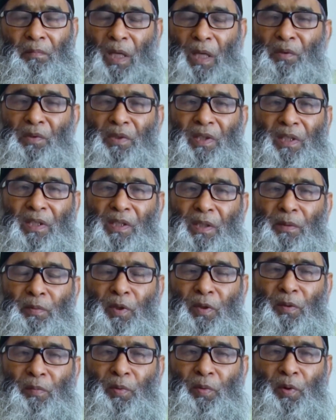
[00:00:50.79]
মানুষের
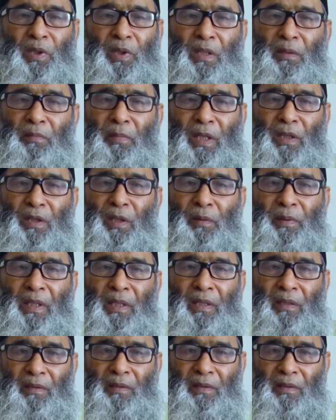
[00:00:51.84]
জীবন ভোগের মাধ্যমে